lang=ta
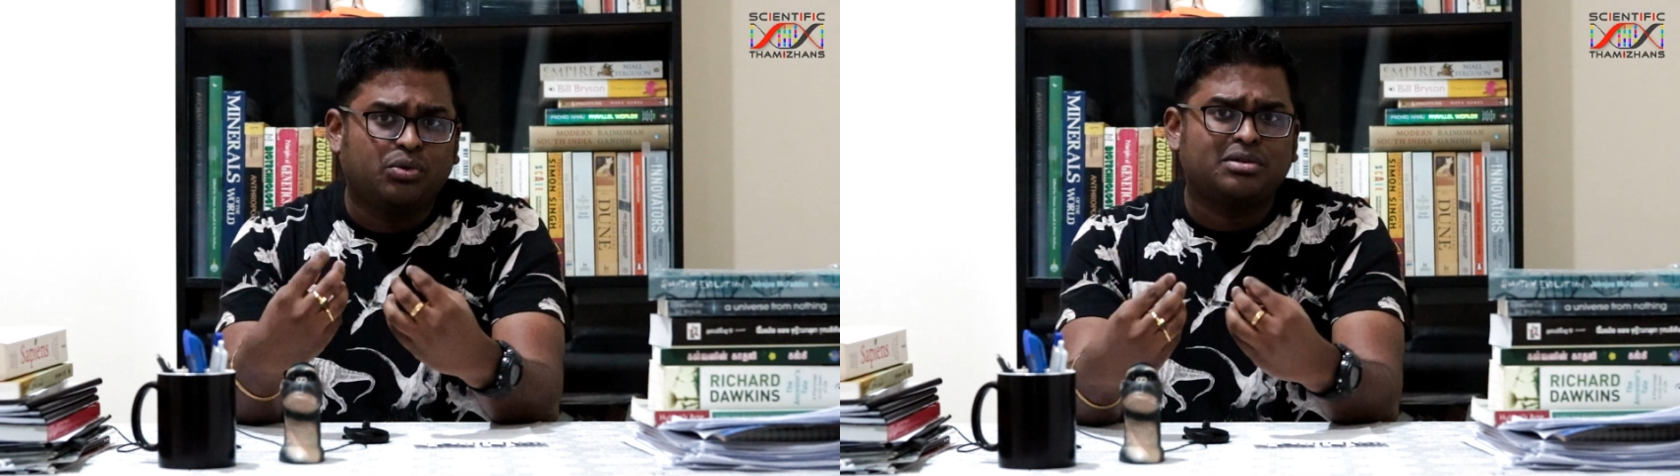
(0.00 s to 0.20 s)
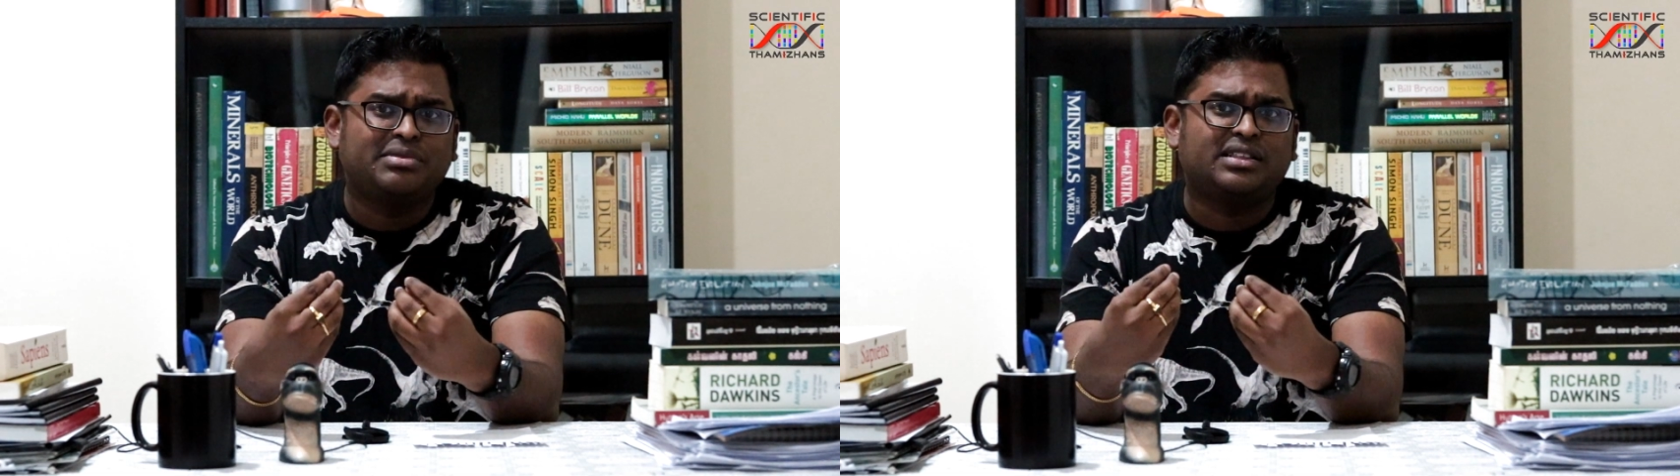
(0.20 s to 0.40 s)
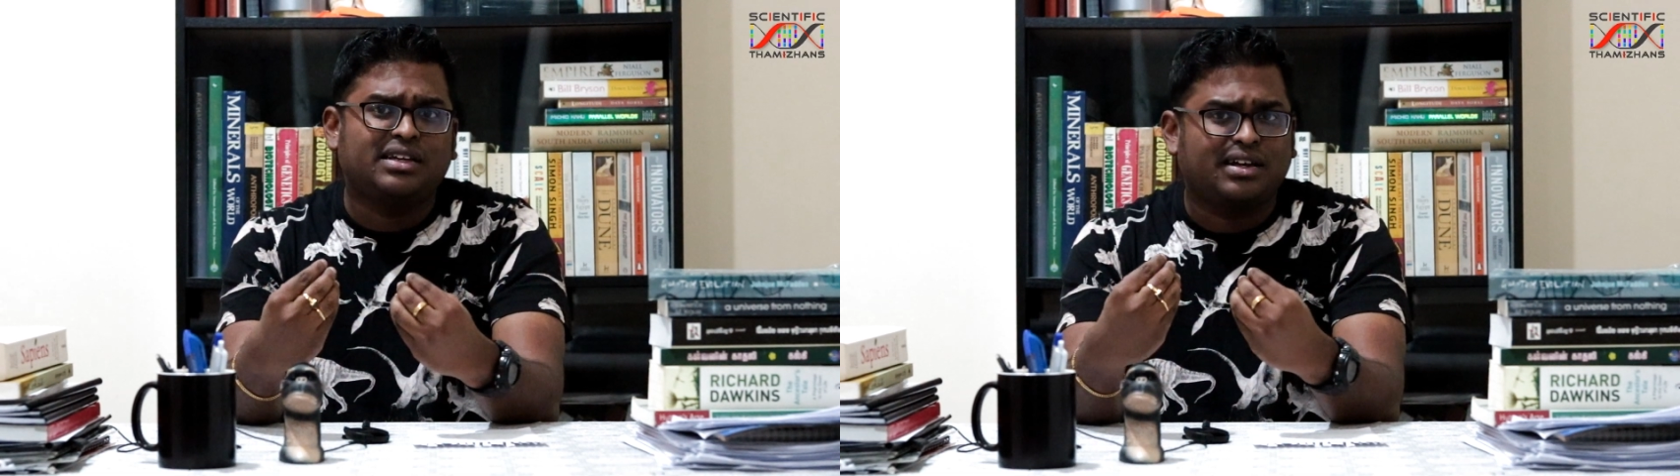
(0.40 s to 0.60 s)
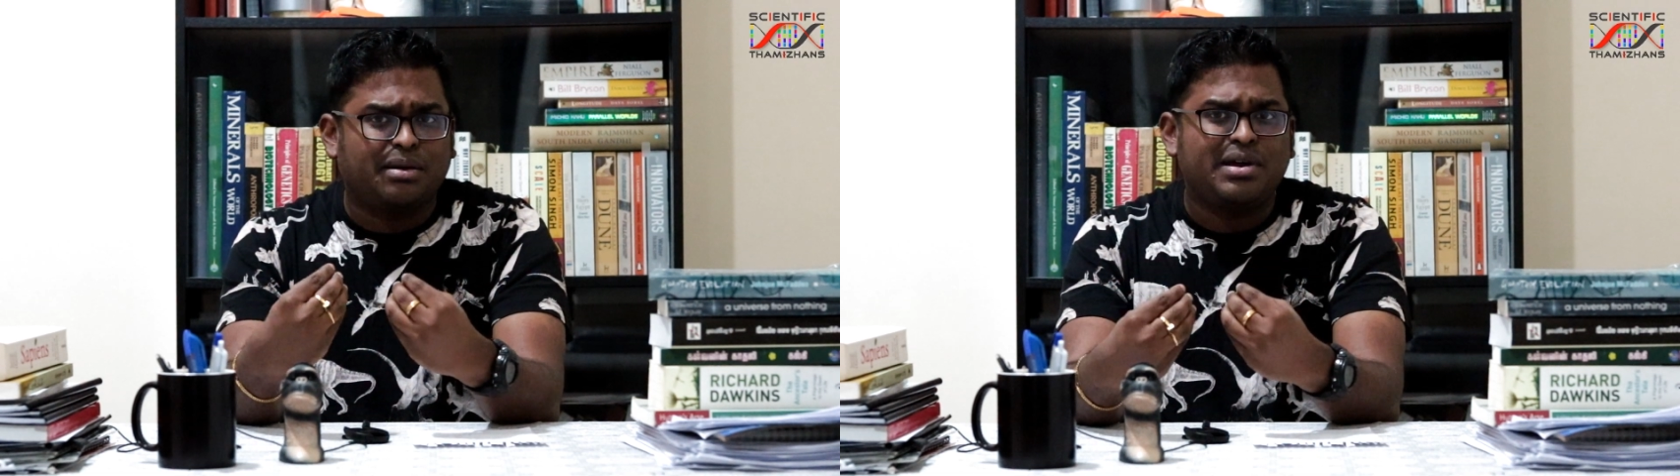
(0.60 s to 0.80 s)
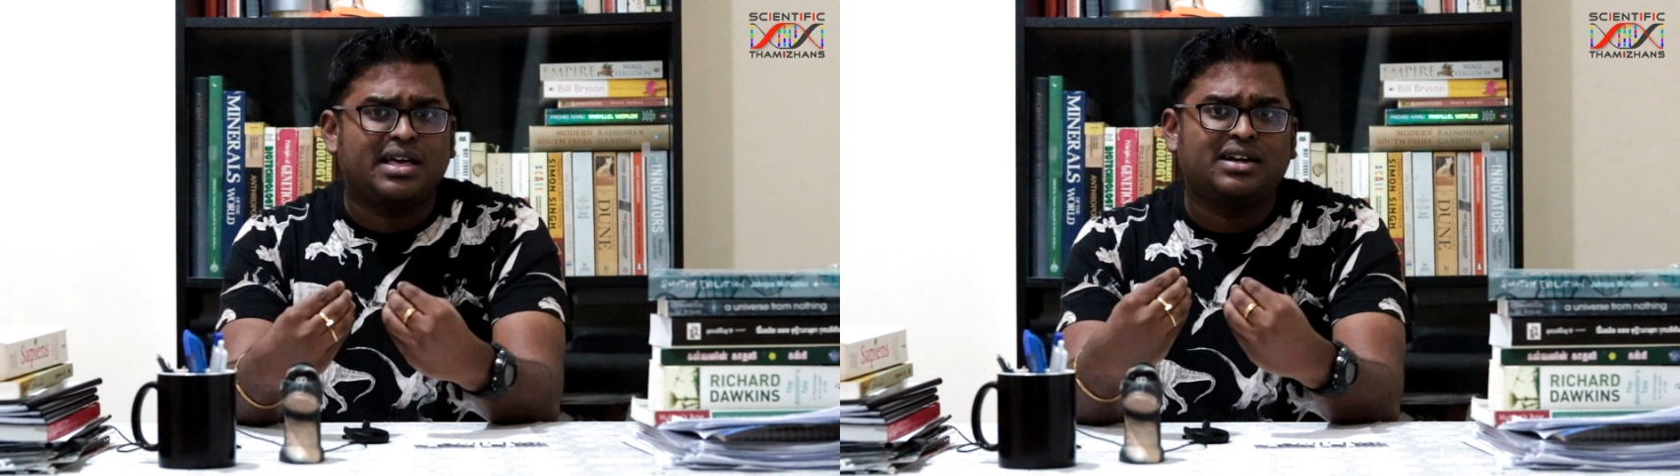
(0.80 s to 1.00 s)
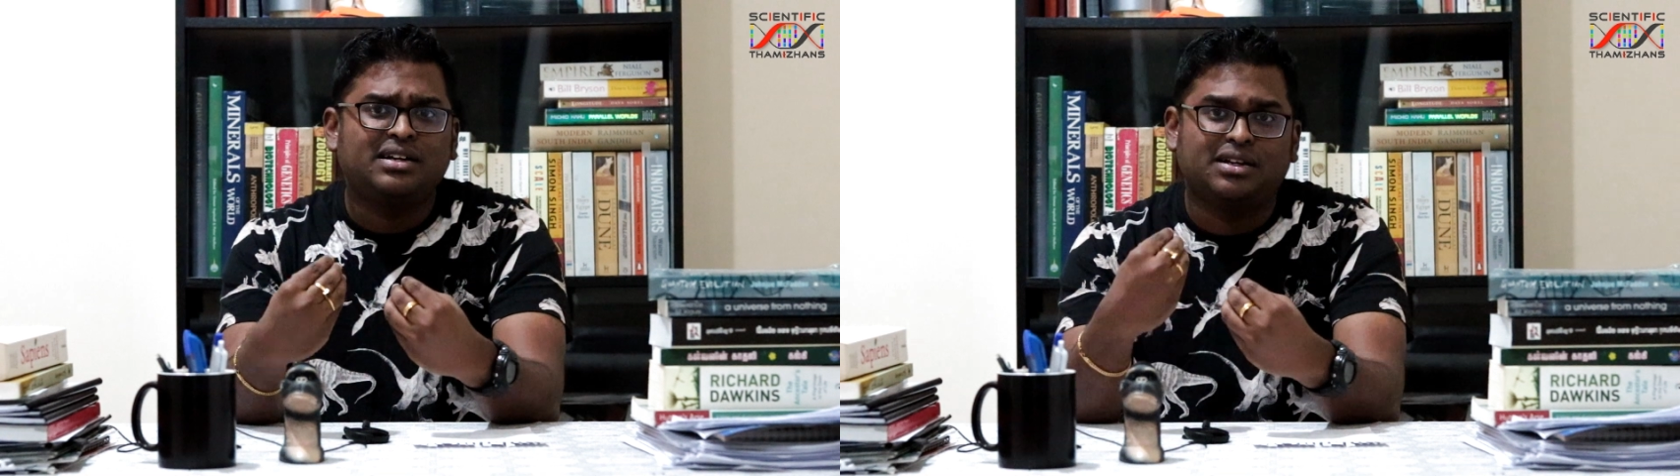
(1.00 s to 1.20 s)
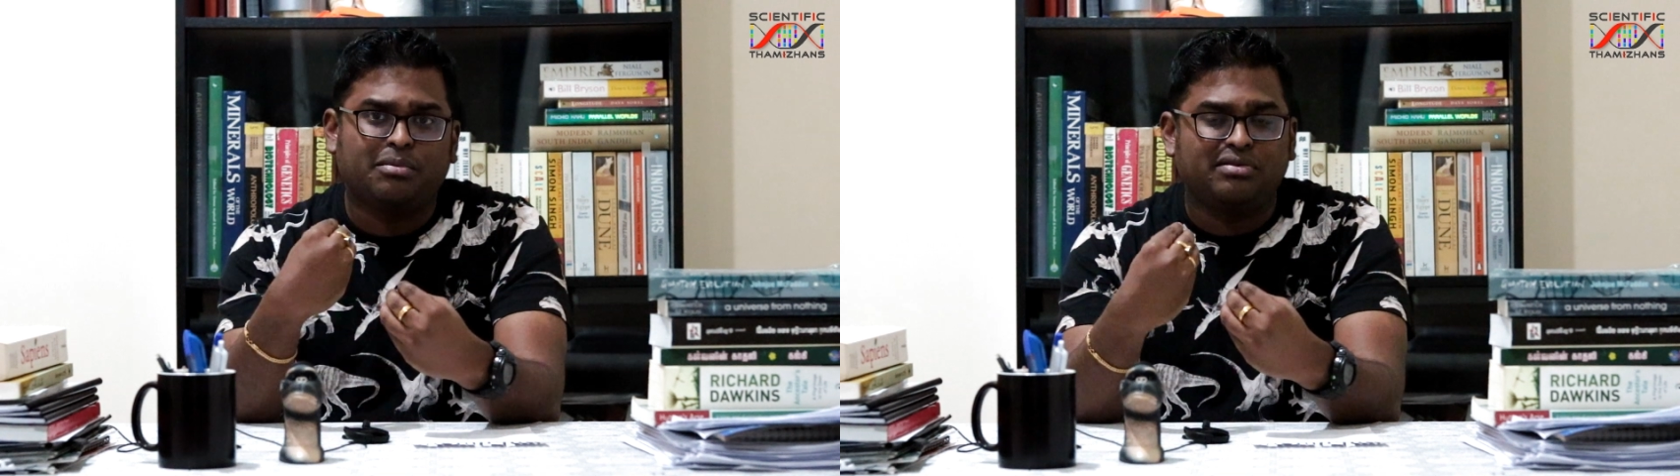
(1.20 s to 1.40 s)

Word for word: ஒரு நேரத்துக்கு சத்துக்கு கம்மியாக தான் நம்ம